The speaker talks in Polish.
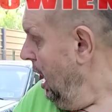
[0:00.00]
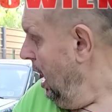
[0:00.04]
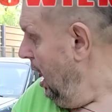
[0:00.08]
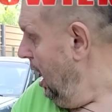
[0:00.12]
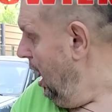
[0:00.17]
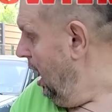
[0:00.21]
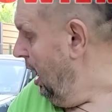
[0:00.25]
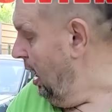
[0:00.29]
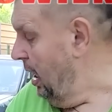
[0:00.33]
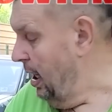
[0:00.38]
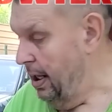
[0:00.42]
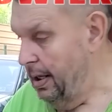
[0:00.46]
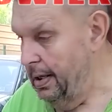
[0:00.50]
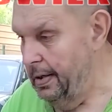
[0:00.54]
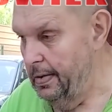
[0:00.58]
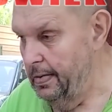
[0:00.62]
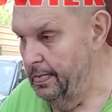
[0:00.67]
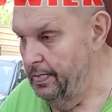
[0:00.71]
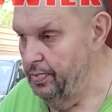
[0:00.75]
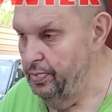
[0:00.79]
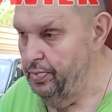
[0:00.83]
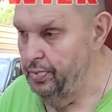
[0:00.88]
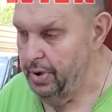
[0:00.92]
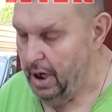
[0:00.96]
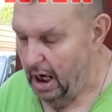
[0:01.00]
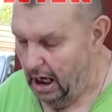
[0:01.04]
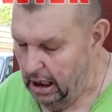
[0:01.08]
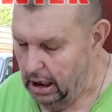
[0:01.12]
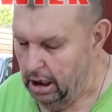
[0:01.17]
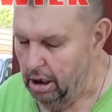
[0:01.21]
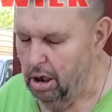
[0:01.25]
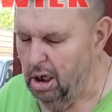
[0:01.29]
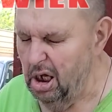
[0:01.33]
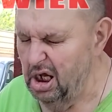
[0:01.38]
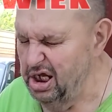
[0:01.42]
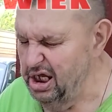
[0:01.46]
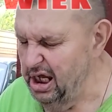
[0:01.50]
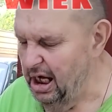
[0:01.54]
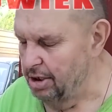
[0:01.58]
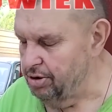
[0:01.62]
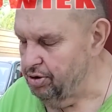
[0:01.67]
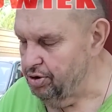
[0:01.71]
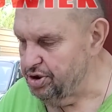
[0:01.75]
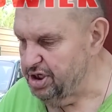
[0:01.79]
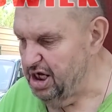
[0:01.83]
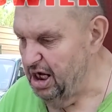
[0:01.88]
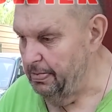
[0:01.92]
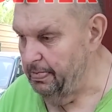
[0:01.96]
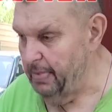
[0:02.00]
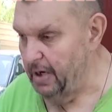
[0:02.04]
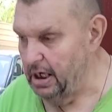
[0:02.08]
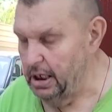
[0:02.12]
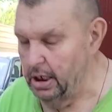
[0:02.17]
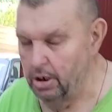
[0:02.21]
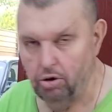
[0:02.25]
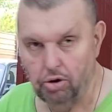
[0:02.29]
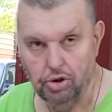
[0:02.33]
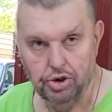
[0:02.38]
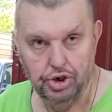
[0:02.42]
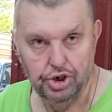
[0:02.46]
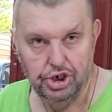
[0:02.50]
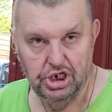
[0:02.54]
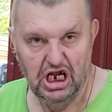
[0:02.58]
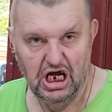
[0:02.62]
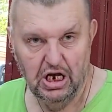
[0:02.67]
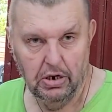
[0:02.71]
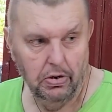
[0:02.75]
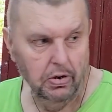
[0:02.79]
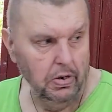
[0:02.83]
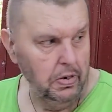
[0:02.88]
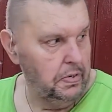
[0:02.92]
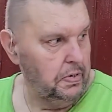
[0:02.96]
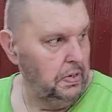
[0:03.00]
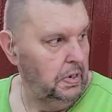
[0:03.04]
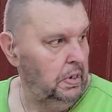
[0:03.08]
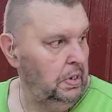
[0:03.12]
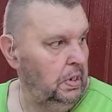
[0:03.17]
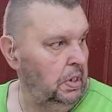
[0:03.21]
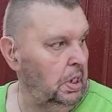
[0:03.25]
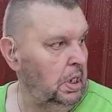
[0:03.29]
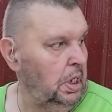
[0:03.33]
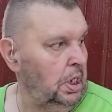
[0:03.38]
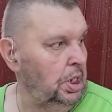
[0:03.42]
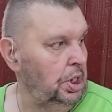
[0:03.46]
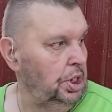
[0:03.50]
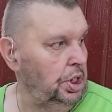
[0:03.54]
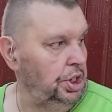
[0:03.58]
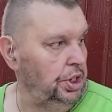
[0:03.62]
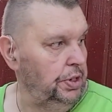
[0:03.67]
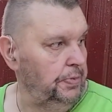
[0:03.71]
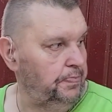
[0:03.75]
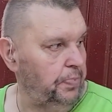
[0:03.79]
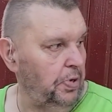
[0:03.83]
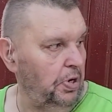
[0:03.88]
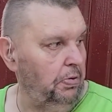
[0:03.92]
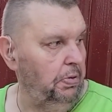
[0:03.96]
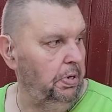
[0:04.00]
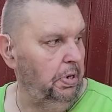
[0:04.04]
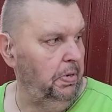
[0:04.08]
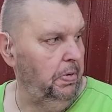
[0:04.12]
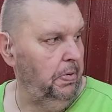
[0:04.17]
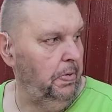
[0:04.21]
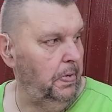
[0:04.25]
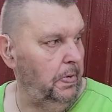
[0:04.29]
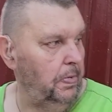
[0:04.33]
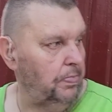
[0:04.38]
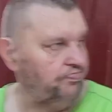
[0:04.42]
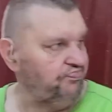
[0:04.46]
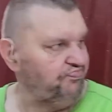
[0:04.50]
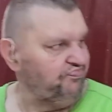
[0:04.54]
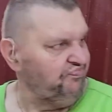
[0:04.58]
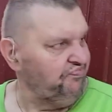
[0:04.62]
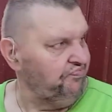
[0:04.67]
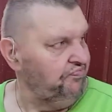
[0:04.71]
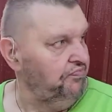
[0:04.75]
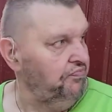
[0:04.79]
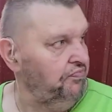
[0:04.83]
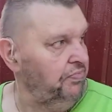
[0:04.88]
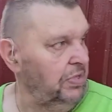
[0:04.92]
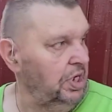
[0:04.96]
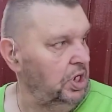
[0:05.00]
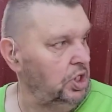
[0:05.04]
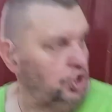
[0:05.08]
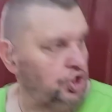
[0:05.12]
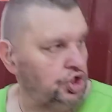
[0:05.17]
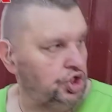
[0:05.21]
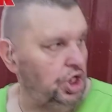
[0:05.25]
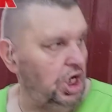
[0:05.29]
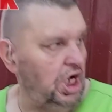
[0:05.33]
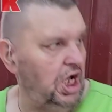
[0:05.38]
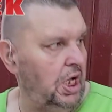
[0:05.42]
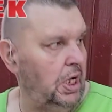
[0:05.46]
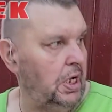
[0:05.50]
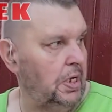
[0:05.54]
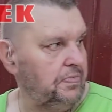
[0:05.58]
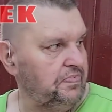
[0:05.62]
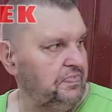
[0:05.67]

E, ale ja dostałem, ale od jednego. No to mów. I powiem, że...